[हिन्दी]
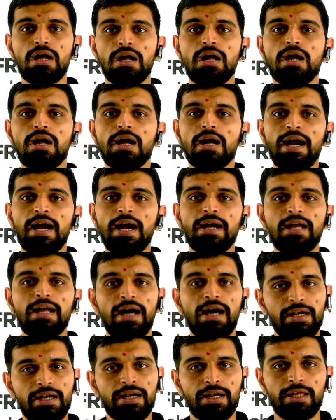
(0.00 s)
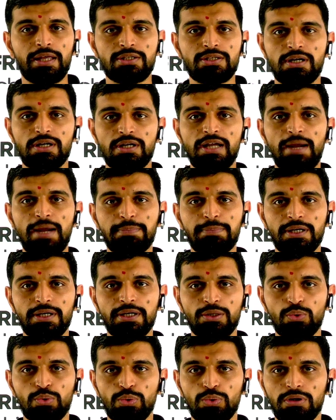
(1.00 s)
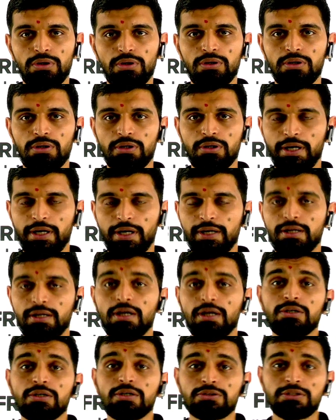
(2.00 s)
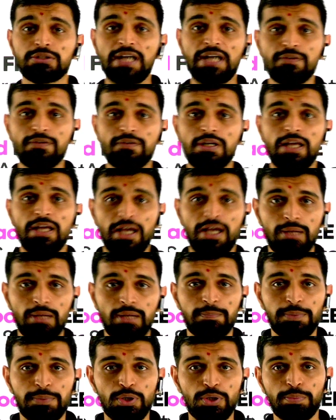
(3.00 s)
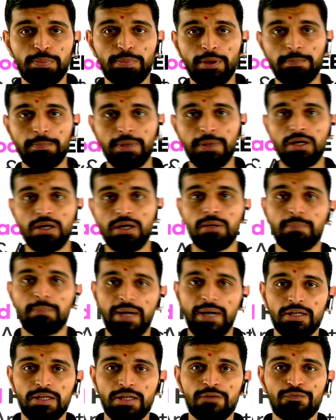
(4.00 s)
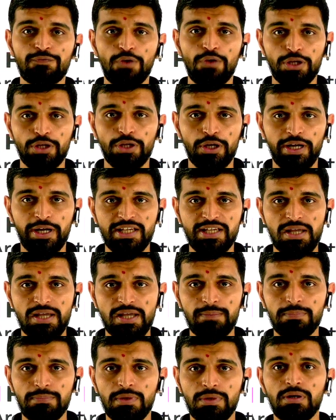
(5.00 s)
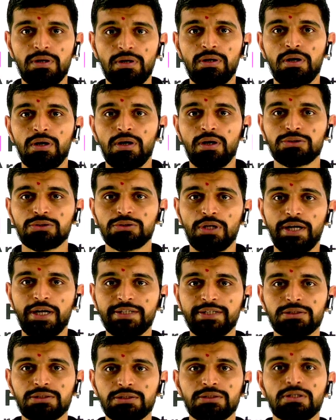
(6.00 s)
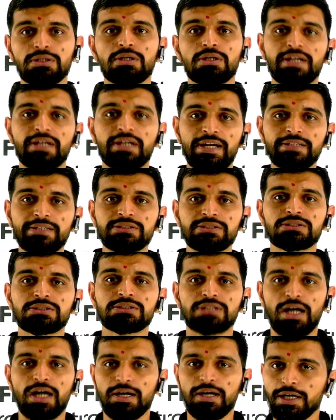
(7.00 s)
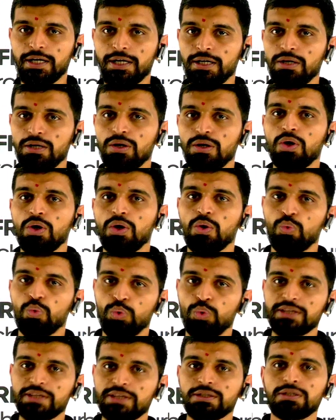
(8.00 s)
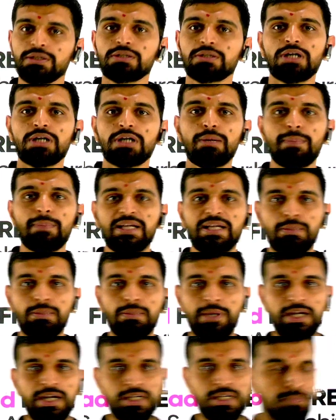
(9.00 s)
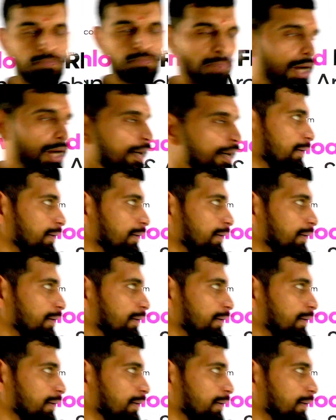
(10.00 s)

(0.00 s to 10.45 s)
and architectural aptitude right so that will help you prepare better for your exam so let's get started with the mathematics part